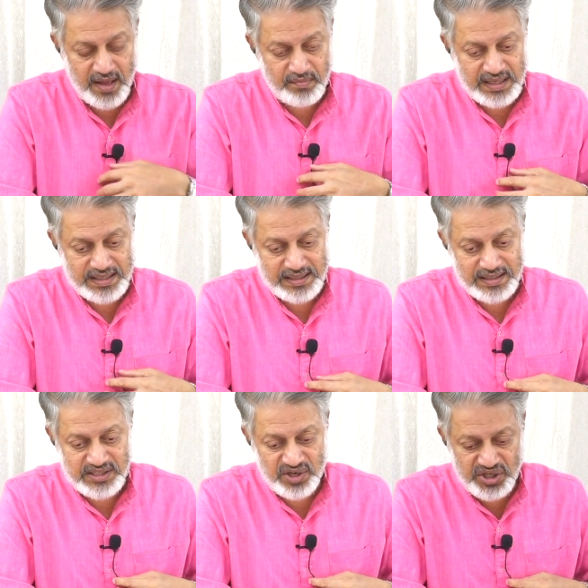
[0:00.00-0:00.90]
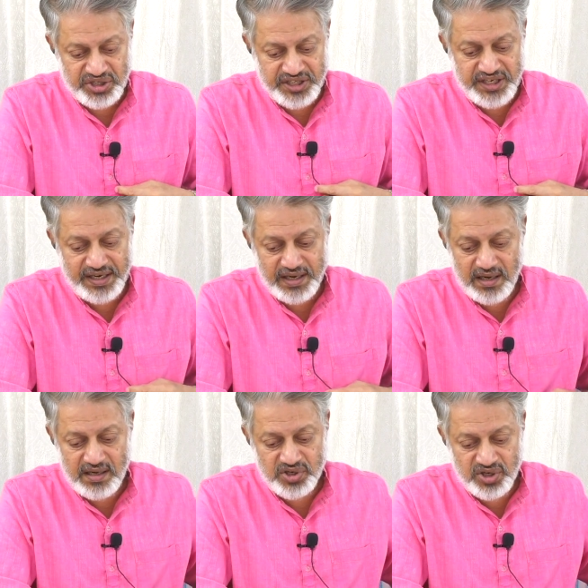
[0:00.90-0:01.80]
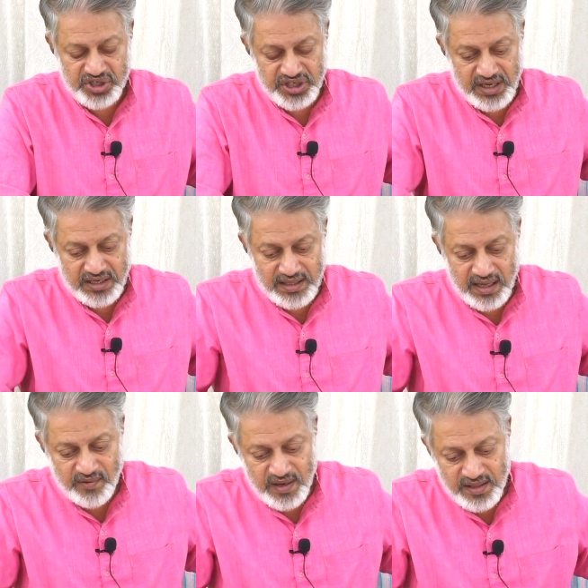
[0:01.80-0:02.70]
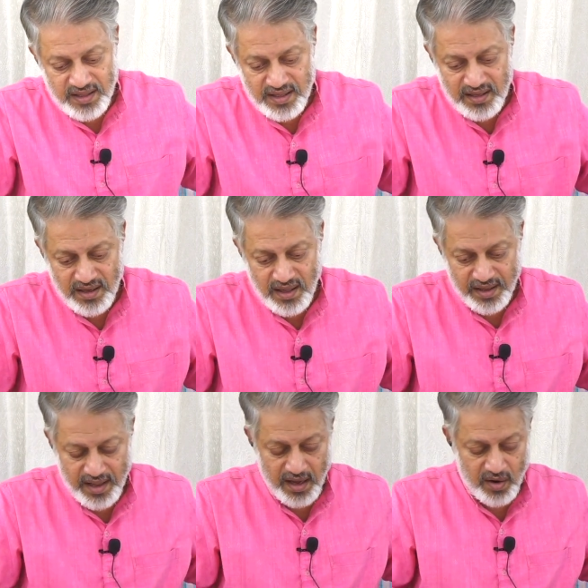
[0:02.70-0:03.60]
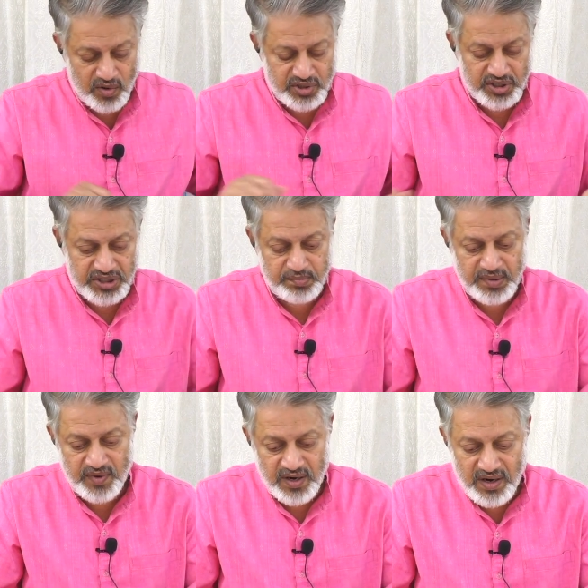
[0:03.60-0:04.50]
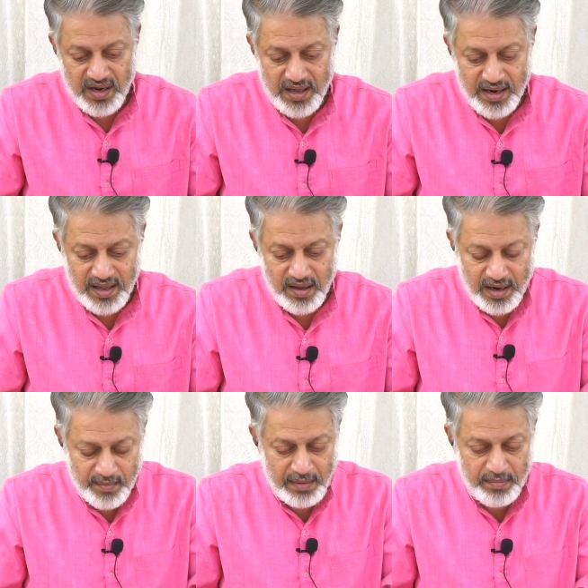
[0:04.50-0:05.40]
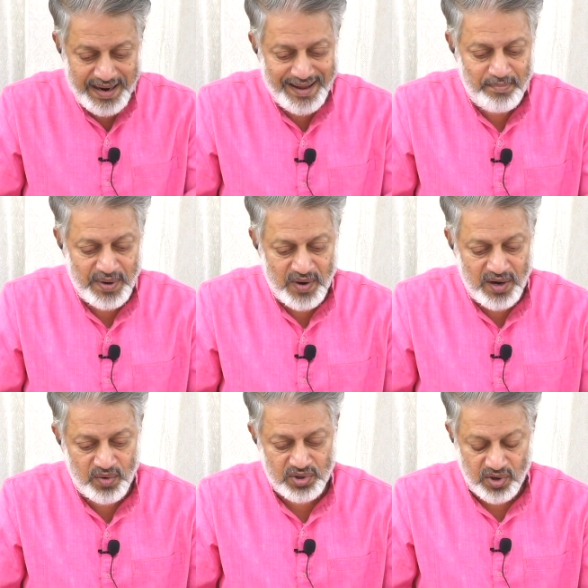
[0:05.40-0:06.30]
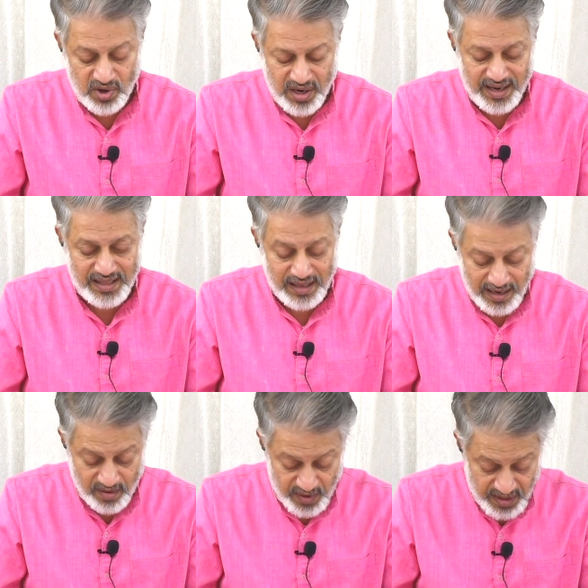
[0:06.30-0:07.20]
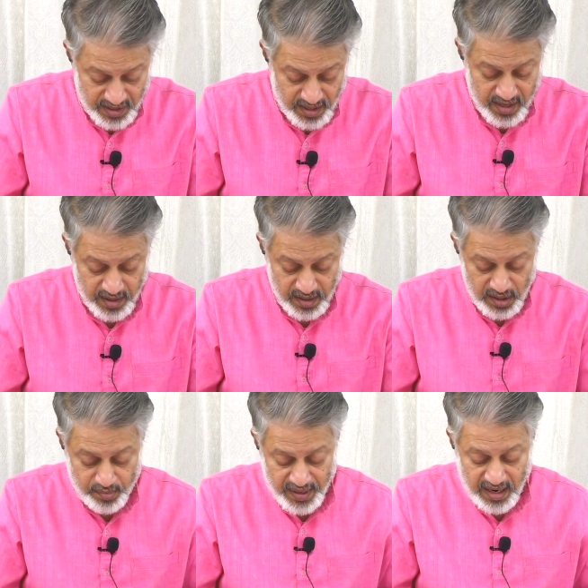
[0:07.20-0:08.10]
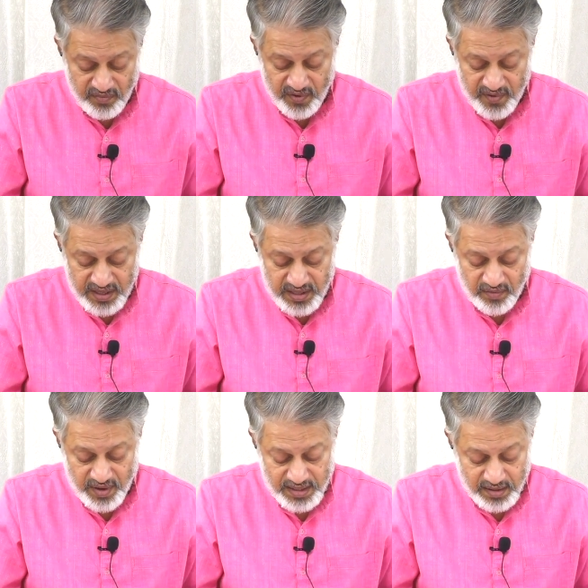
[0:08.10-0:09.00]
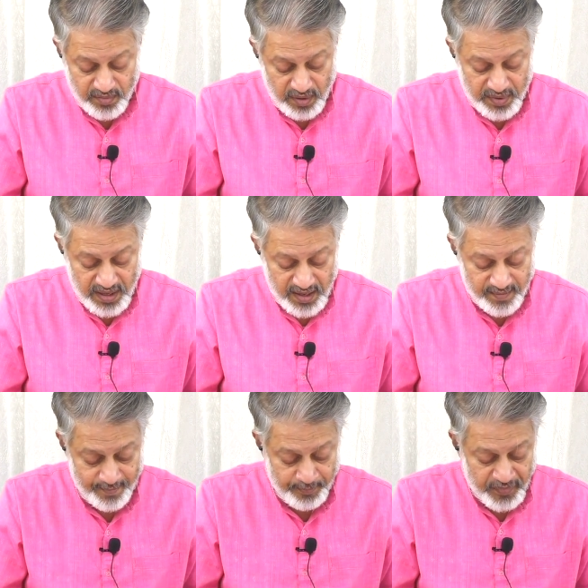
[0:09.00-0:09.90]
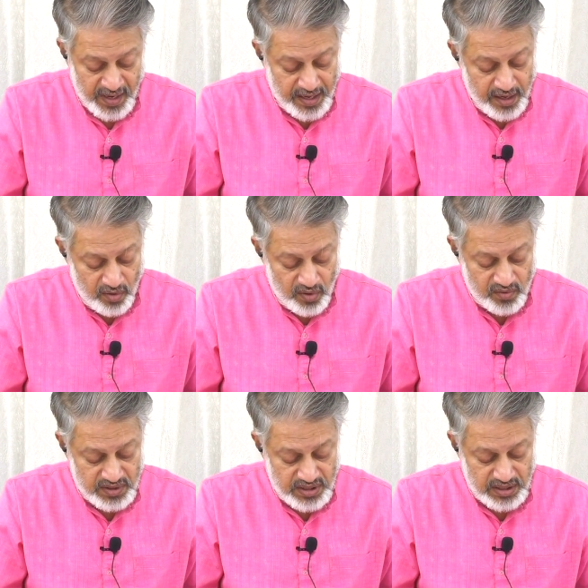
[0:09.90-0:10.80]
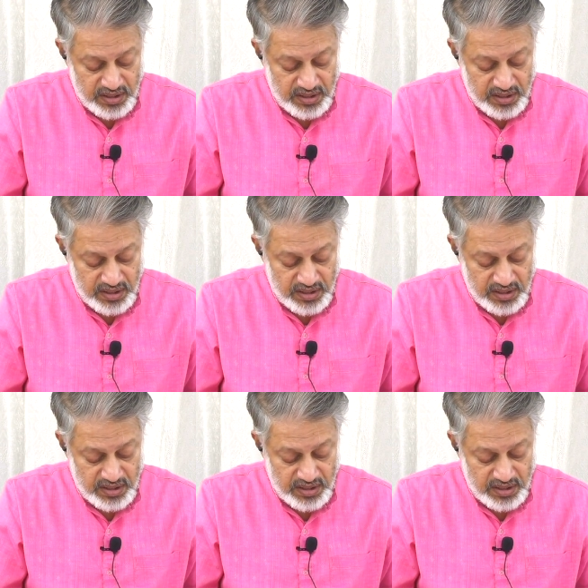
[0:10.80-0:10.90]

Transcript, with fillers: பட் சிருஷ்டின்னா சிருஷ்டி கர்த்தா வருது யாரோ சிருஷ்டிப்பவர் இருக்காரு நம்மை படைப்பவர்னு ஒருத்தர் இருக்காரு இதெல்லாம் வருது இது பேரு விவர்த்தவாதம்னு பேரு இன்னொன்னு வந்து